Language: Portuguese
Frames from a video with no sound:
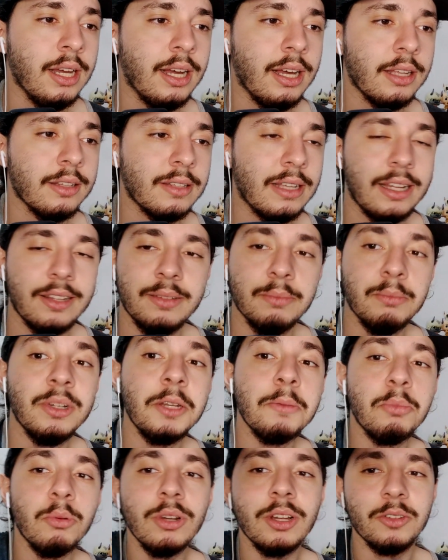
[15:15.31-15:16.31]
As, as
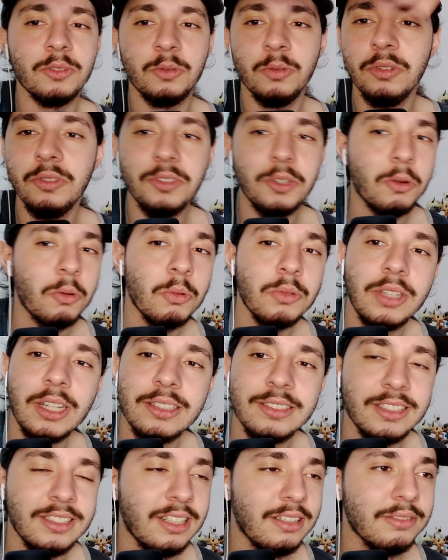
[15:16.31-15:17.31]
manipulações que
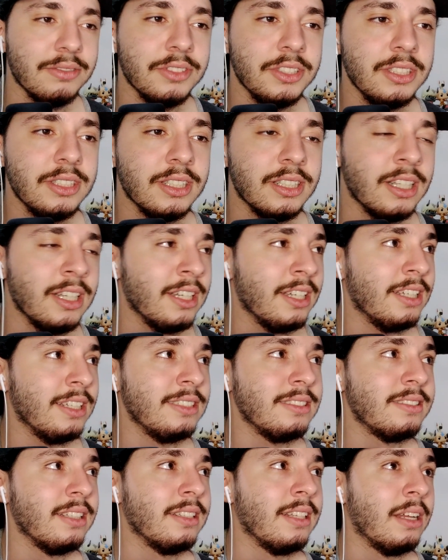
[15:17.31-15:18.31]
acontecem na vida, em
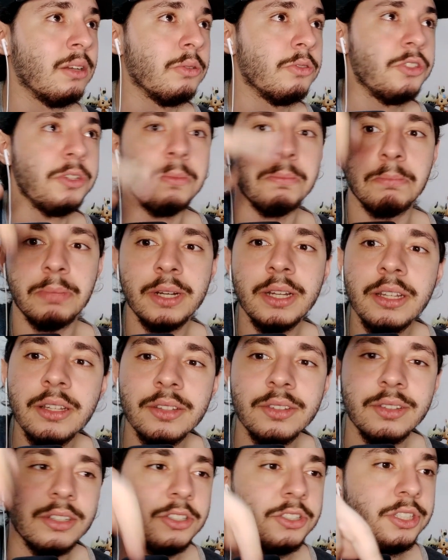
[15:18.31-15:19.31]
cenários de
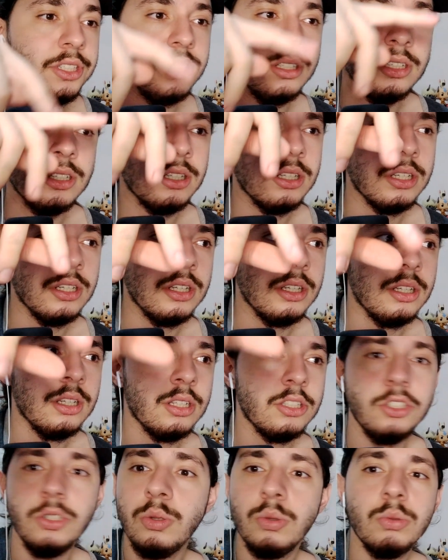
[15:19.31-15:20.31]
empresa, de,
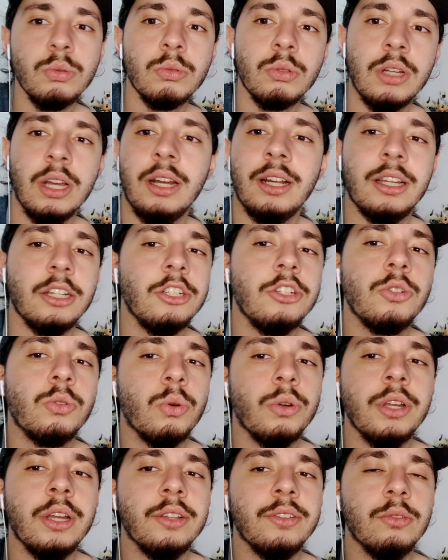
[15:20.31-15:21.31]
de tudo, cara, que a gente
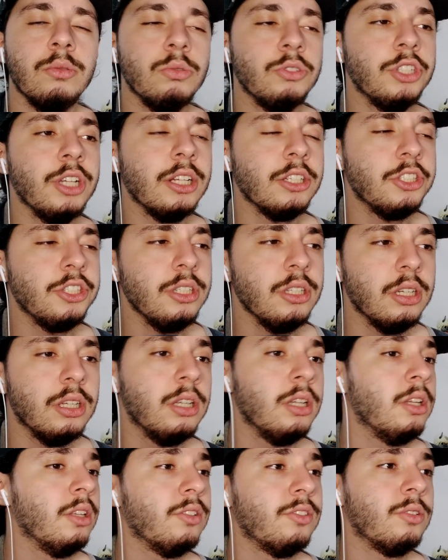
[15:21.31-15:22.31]
conhece do dia a dia,
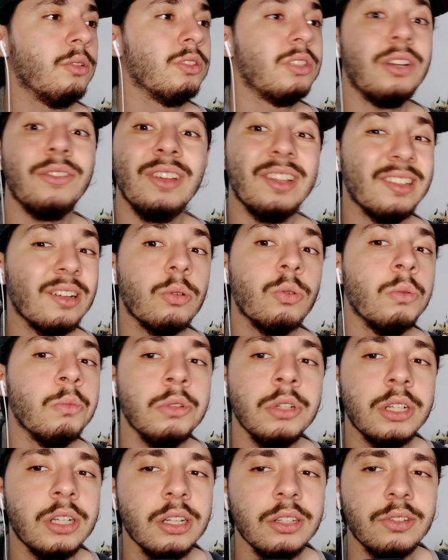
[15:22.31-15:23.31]
são através da
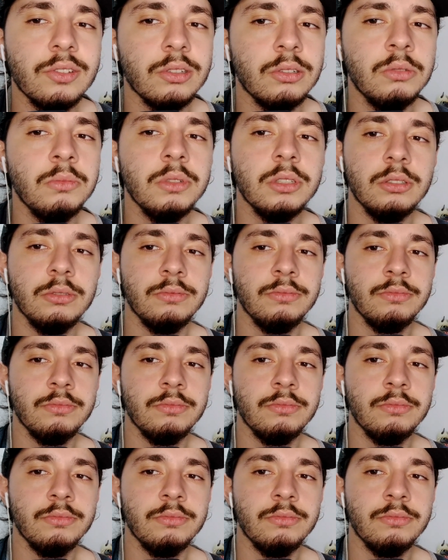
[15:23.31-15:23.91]
comunicação, mano